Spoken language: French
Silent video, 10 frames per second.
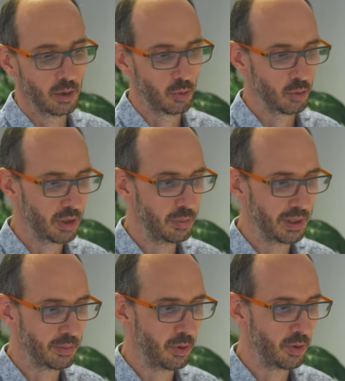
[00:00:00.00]
Donc
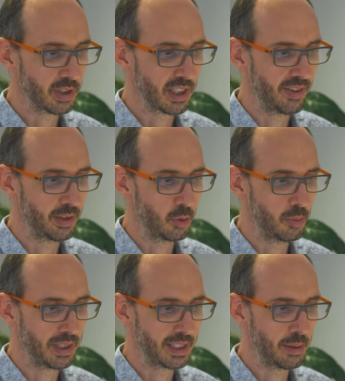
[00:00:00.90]
typiquement, ça va être de
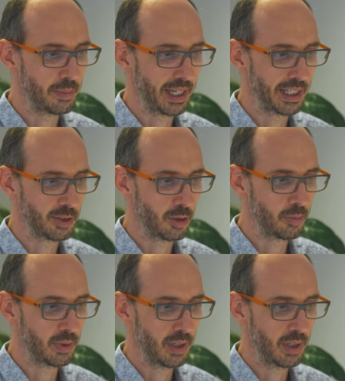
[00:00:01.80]
baisser par exemple